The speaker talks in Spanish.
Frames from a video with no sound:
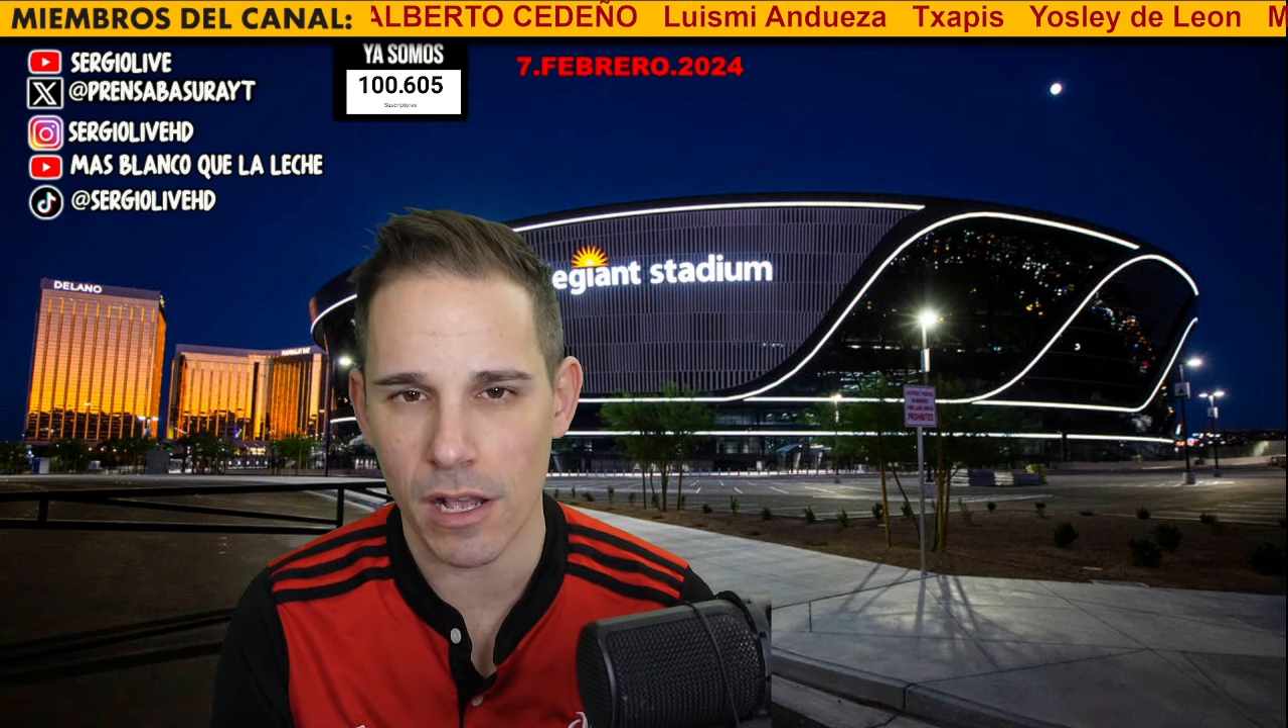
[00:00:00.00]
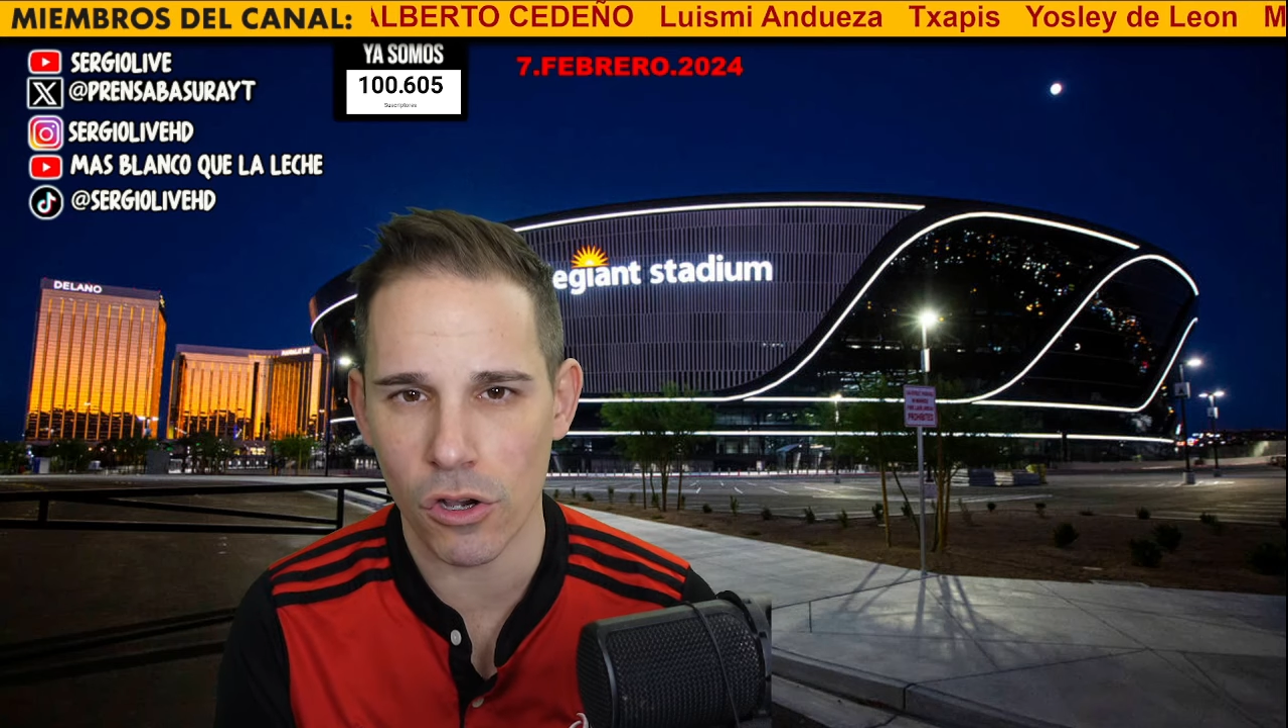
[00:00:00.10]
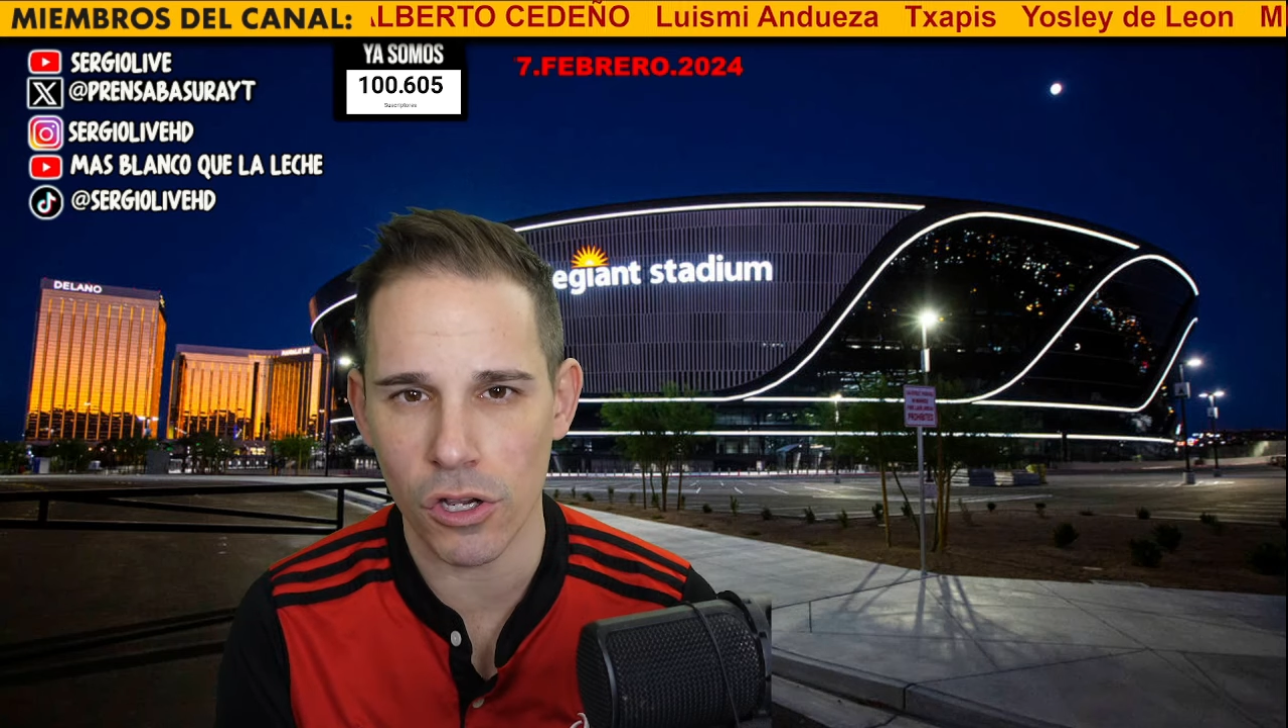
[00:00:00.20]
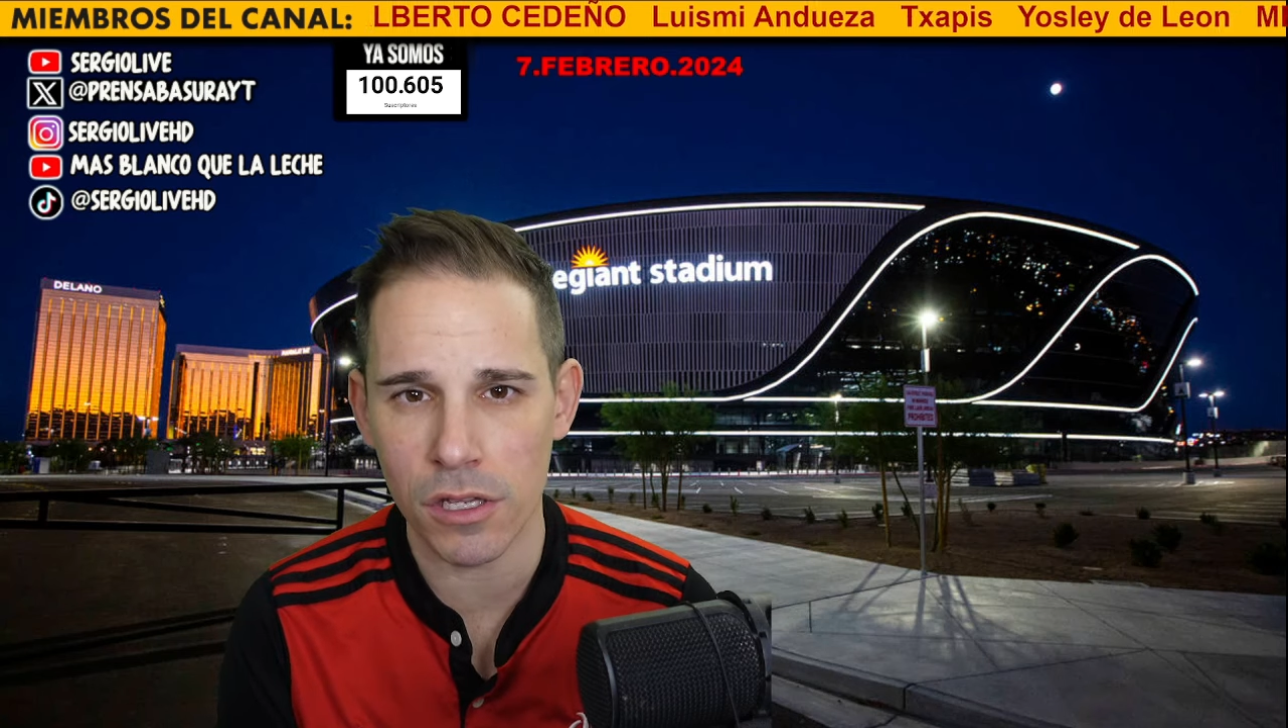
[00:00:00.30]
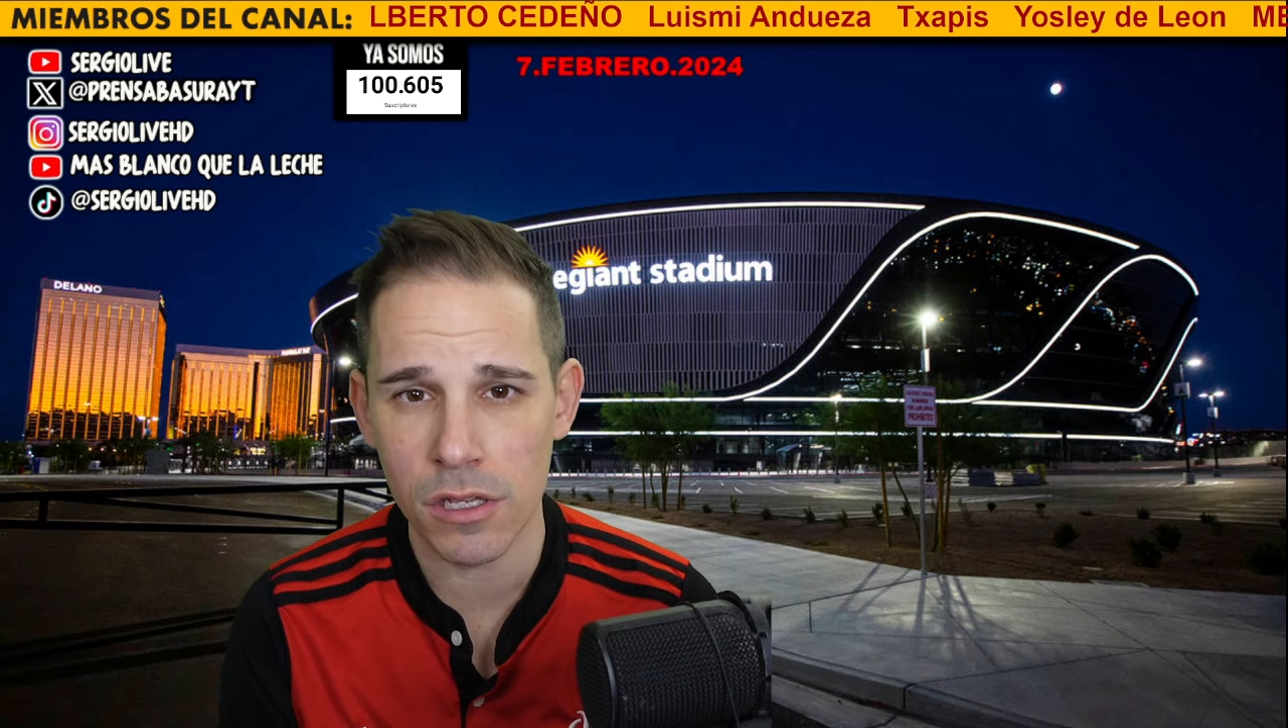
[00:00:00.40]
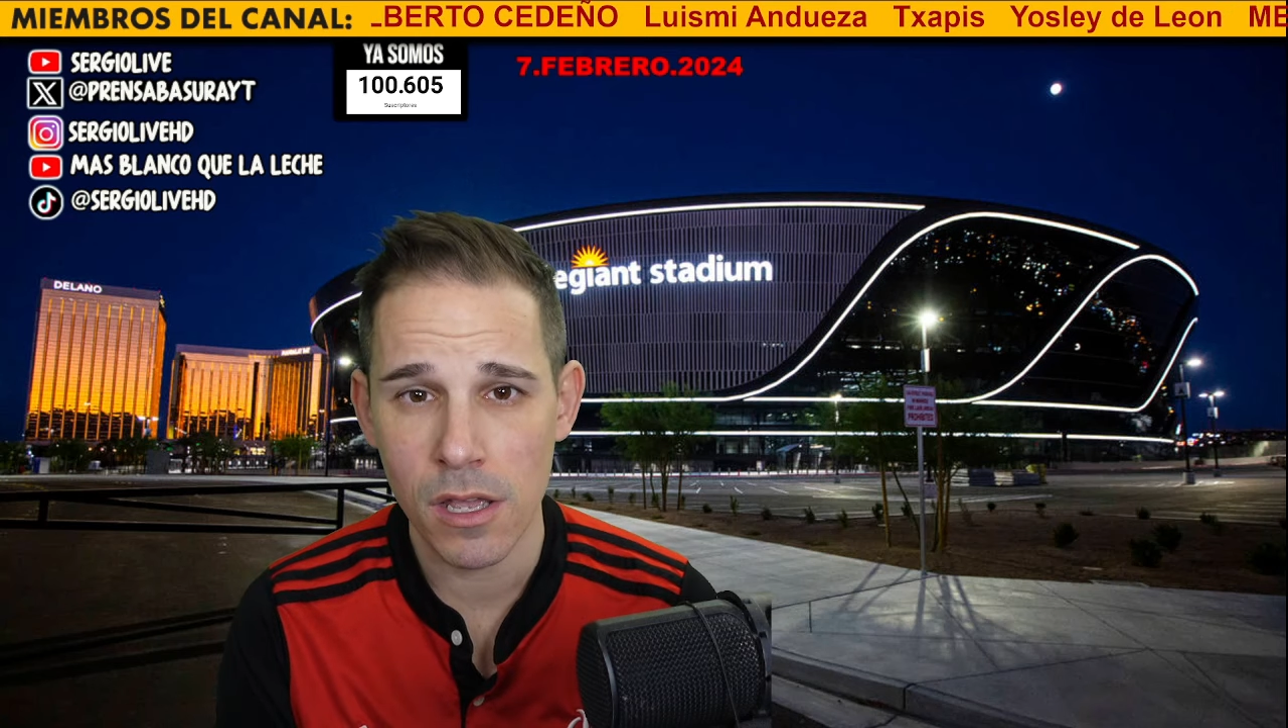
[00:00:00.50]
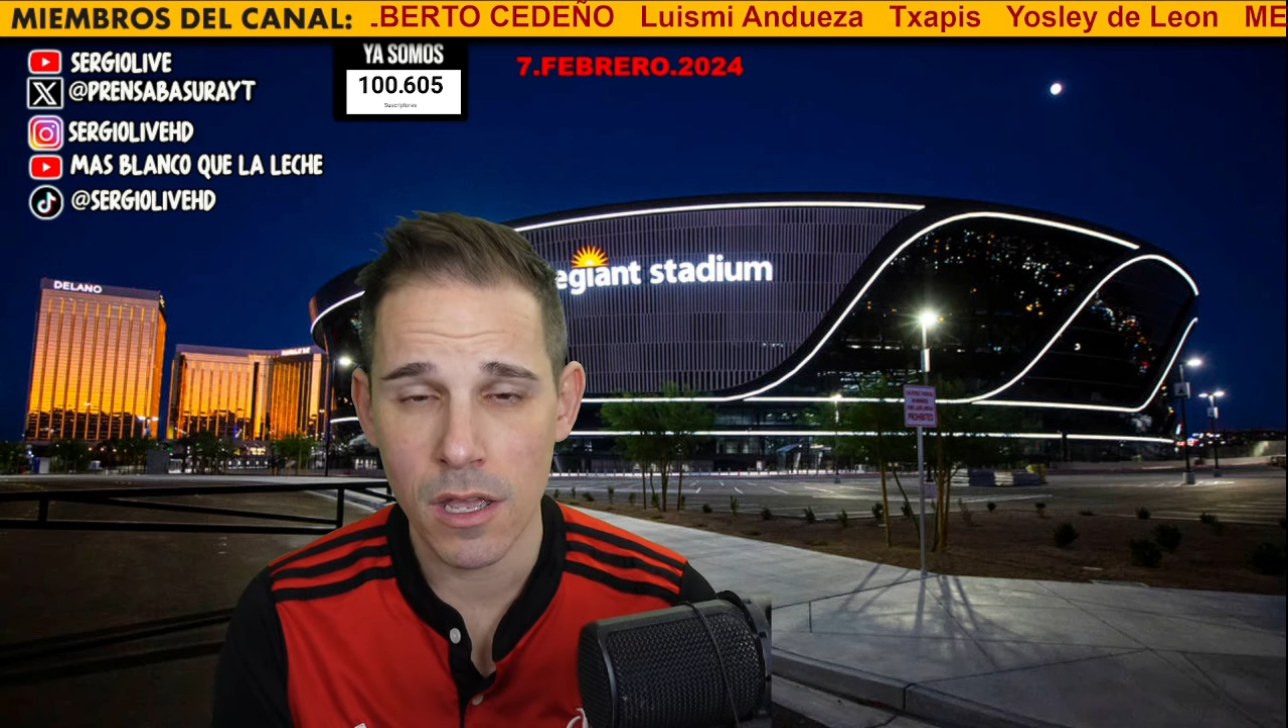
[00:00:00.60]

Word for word: Hoy